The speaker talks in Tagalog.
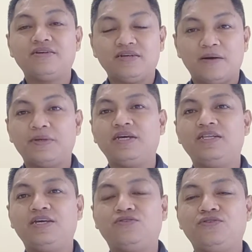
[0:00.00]
Kapatid,
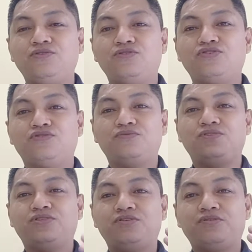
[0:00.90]
ito yung
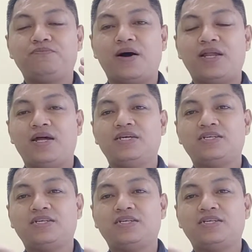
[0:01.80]
gustong paalala